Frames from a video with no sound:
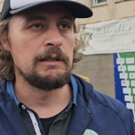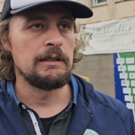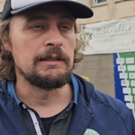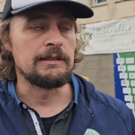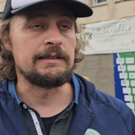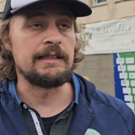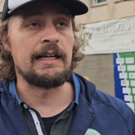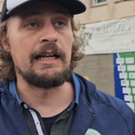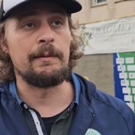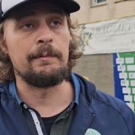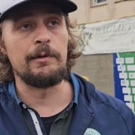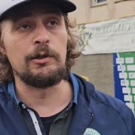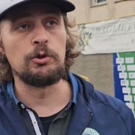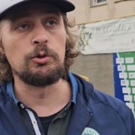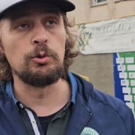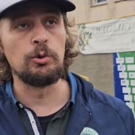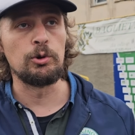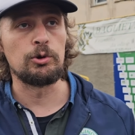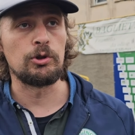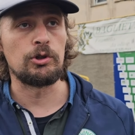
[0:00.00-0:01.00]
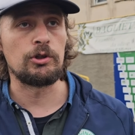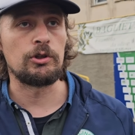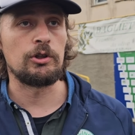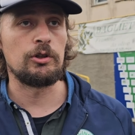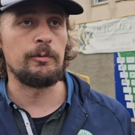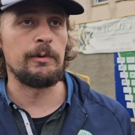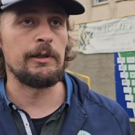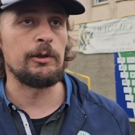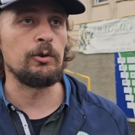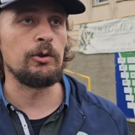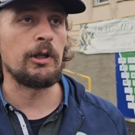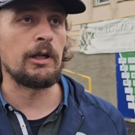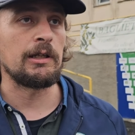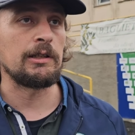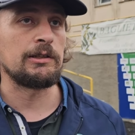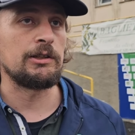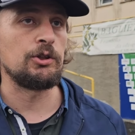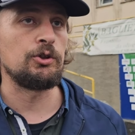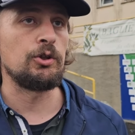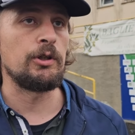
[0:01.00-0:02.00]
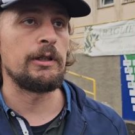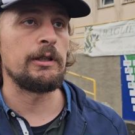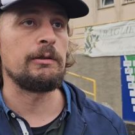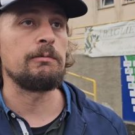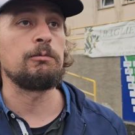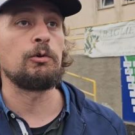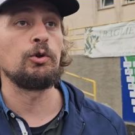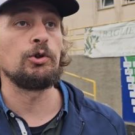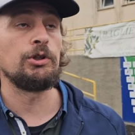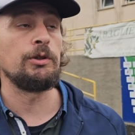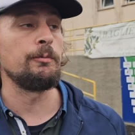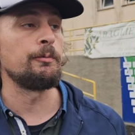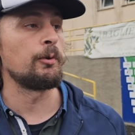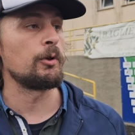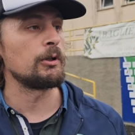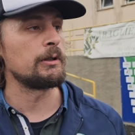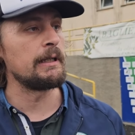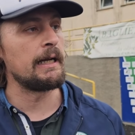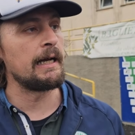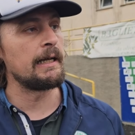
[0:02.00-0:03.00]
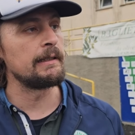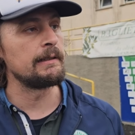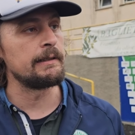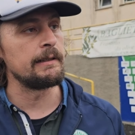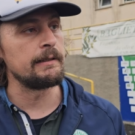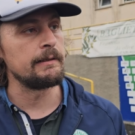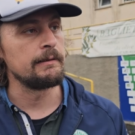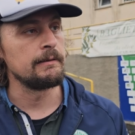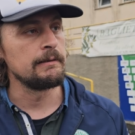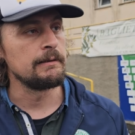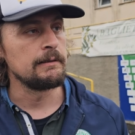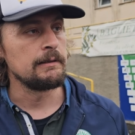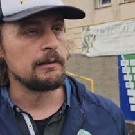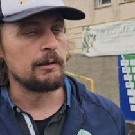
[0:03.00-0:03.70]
sarebbe giusto secondo me chiudere la stagione così importante